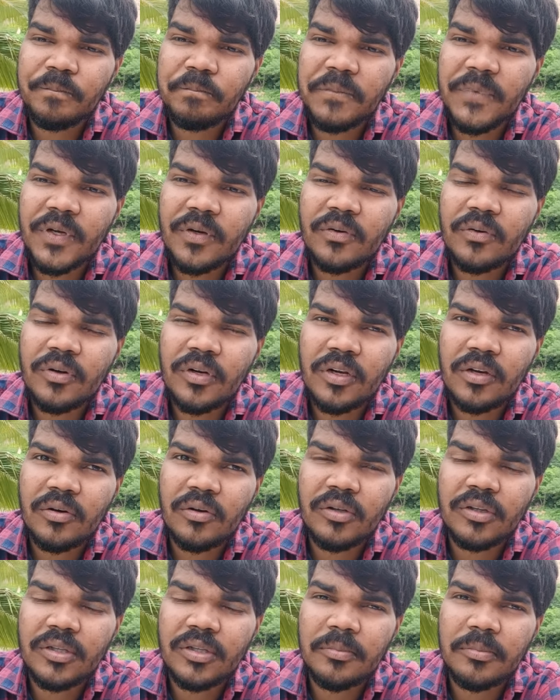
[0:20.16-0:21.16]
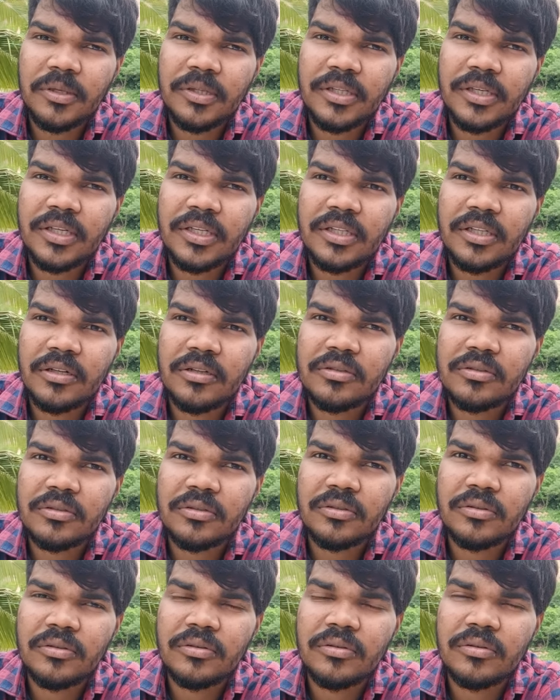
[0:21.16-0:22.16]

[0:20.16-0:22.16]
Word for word: మీకు కూడా కొంతమందికి తెలుసు